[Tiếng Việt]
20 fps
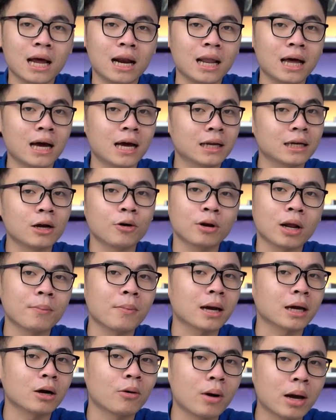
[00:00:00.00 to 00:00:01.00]
là đầu năm
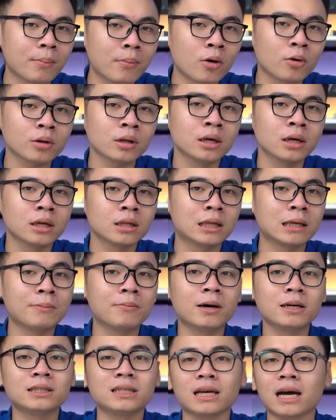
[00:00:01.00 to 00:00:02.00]
hai không hai mốt thì
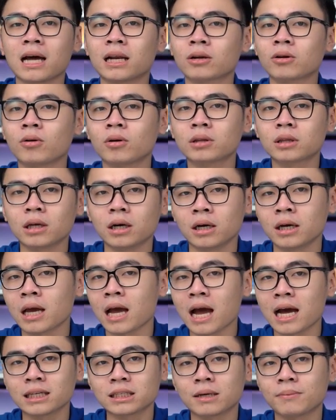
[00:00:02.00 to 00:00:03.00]
mới chỉ ăn có tới
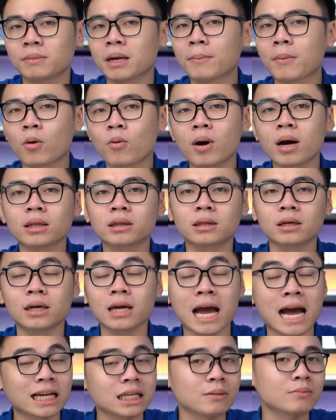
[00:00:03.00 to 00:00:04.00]
hai trăm năm mươi oát tới
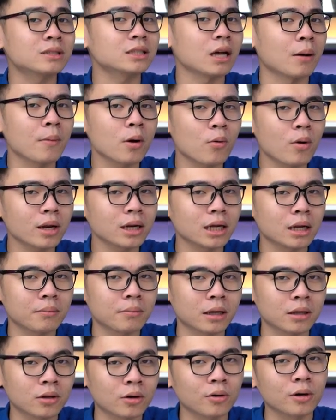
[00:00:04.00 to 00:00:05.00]
hai trăm sáu mươi oát điện
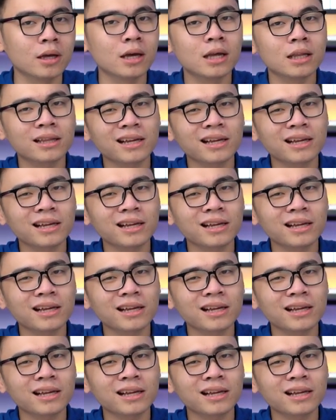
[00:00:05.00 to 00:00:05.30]
mà thôi,